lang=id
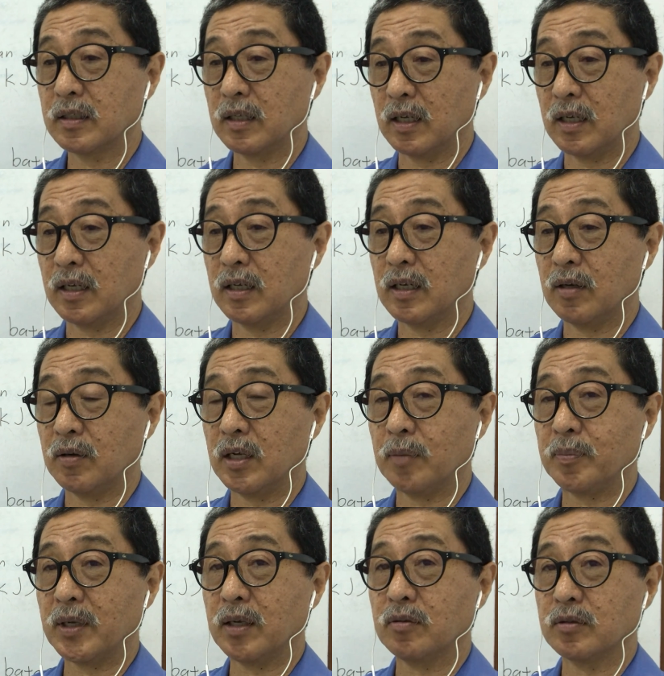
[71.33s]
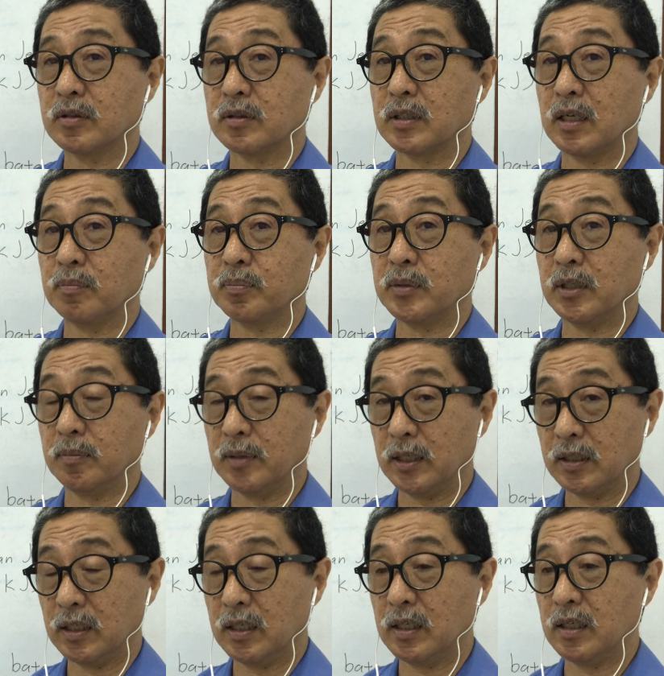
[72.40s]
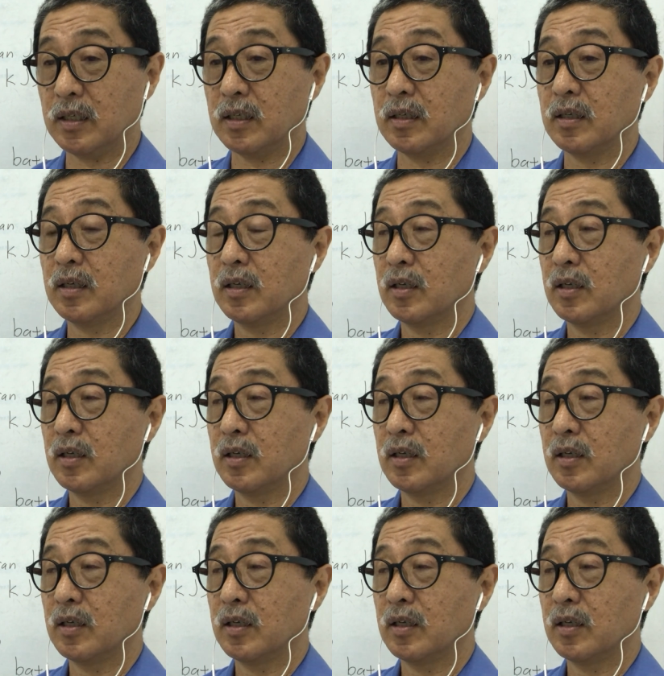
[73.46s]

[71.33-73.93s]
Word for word: ya apa yang urusan pribadi,